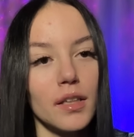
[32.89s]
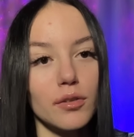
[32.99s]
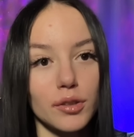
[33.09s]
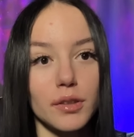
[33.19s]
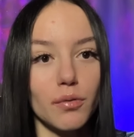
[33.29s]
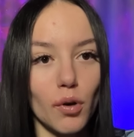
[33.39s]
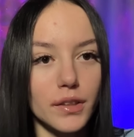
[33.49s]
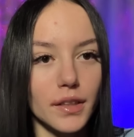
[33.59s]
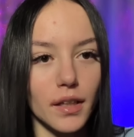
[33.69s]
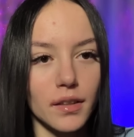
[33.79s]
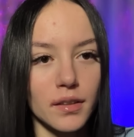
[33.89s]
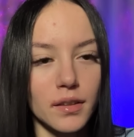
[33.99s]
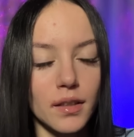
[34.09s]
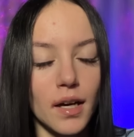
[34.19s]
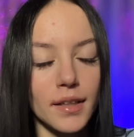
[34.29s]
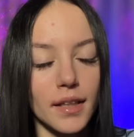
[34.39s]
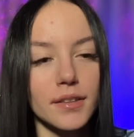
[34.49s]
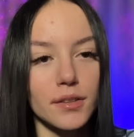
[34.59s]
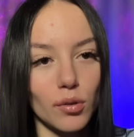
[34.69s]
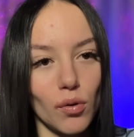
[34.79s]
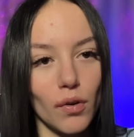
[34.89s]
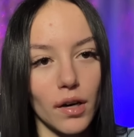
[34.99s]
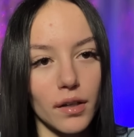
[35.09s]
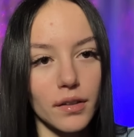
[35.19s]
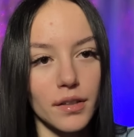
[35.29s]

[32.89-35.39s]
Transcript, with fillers: Но сегодня она снова